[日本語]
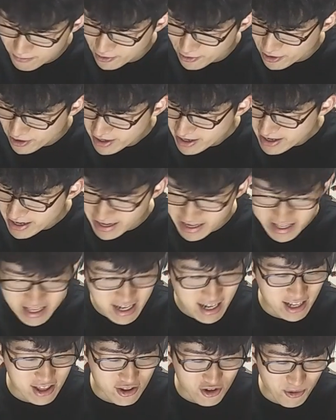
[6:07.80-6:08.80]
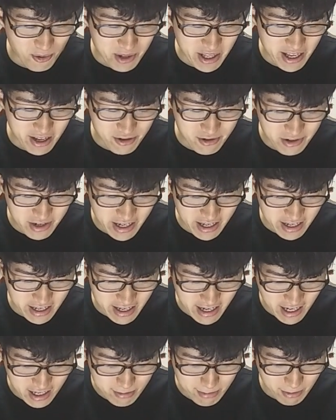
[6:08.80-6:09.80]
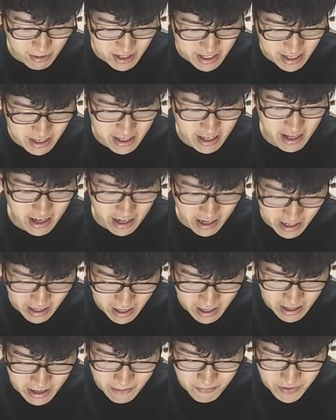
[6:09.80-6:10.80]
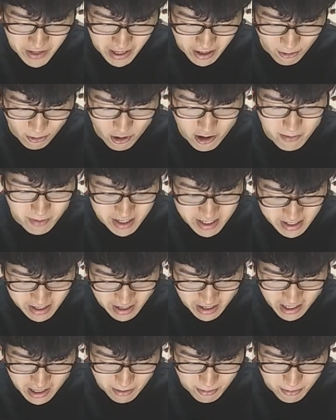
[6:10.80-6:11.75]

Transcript: 部、2巻のもね、累計で200万をね、前回かな、で、超えましたけれど